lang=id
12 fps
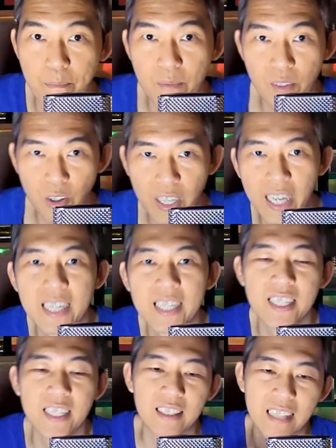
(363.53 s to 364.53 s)
oke
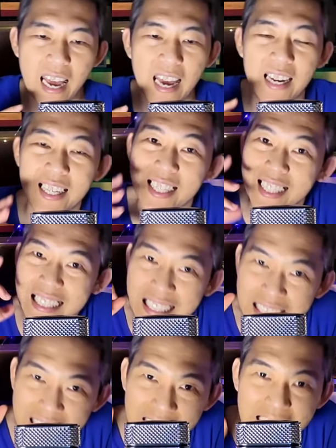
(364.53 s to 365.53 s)
nah
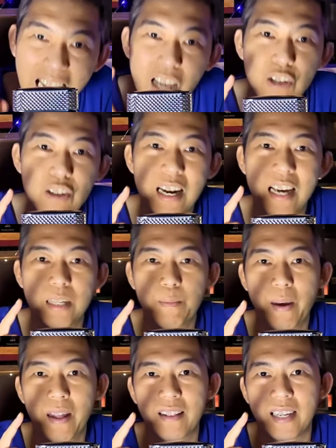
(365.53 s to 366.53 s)
kita langsung ke
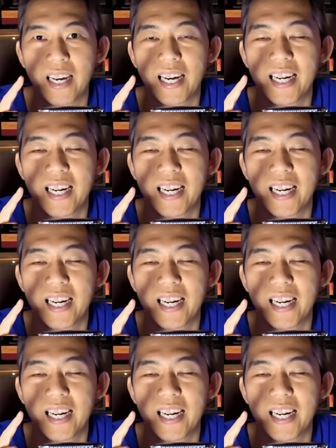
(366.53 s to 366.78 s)
SPL nya